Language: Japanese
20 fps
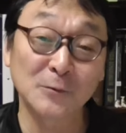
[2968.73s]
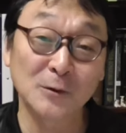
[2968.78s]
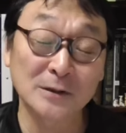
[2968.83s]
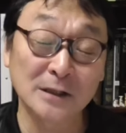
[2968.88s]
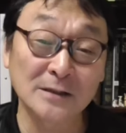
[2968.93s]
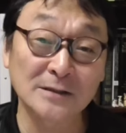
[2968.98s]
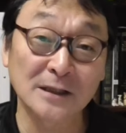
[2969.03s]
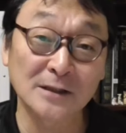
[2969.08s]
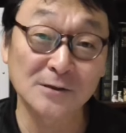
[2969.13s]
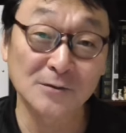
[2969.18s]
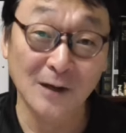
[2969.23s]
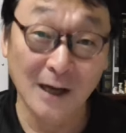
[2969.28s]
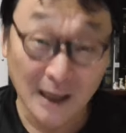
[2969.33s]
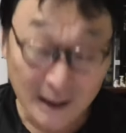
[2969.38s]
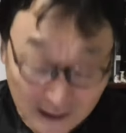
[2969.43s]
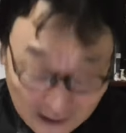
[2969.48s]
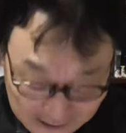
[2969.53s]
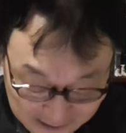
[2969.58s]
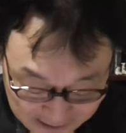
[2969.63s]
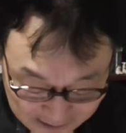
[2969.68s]
私たちの
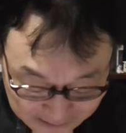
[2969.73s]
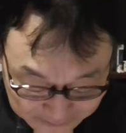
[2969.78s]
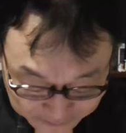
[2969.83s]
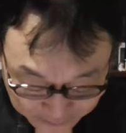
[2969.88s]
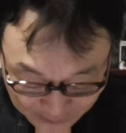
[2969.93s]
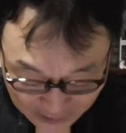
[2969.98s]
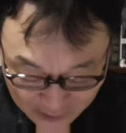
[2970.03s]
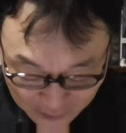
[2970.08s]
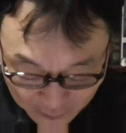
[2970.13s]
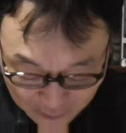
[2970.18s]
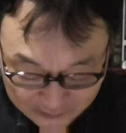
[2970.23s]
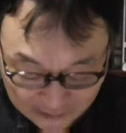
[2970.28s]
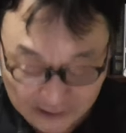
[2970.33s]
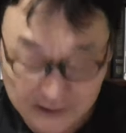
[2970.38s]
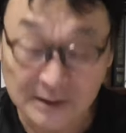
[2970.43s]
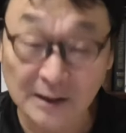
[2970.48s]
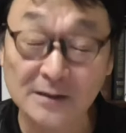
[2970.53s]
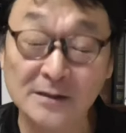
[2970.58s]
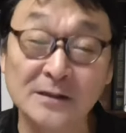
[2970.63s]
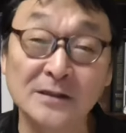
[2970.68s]
証、
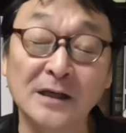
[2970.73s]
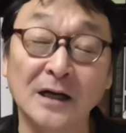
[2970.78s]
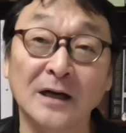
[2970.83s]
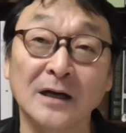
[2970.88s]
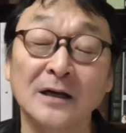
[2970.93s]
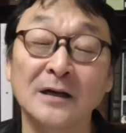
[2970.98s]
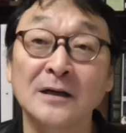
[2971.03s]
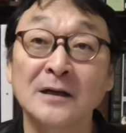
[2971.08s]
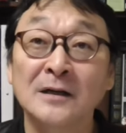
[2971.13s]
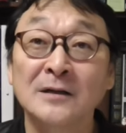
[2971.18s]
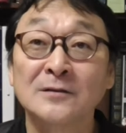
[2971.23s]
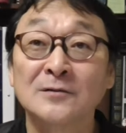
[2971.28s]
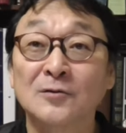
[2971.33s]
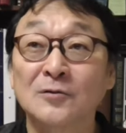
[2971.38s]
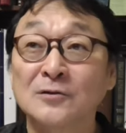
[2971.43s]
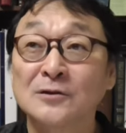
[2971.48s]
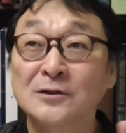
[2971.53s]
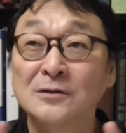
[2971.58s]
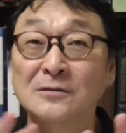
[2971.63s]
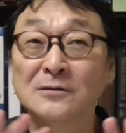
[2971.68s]
私たちが、そ
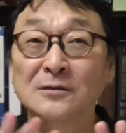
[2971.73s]
の